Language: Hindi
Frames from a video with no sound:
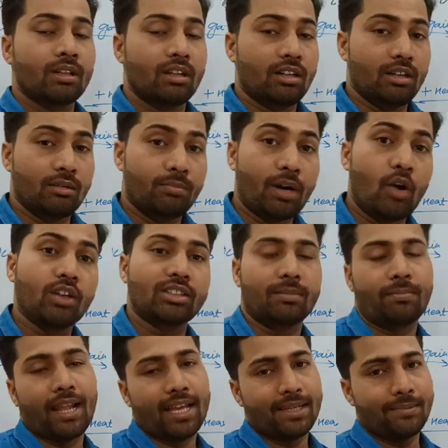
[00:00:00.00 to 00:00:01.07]
पावर
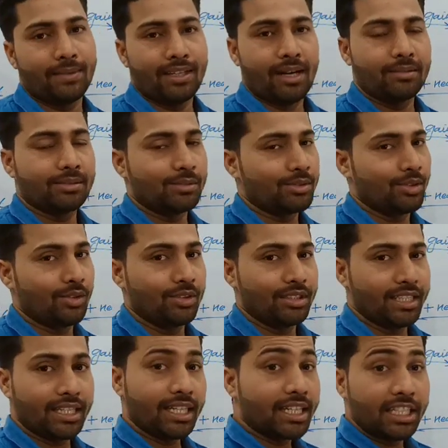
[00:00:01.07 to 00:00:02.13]
सप्लाई में समझ लो
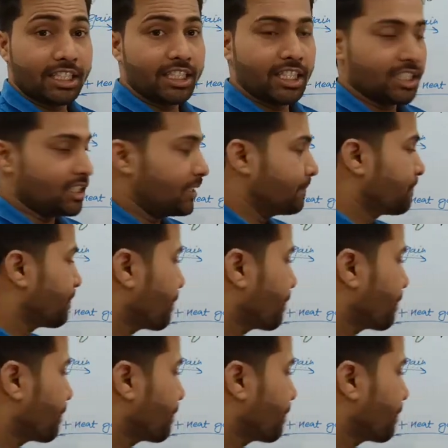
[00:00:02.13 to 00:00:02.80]
ठीक है ना कितनी एनर्जी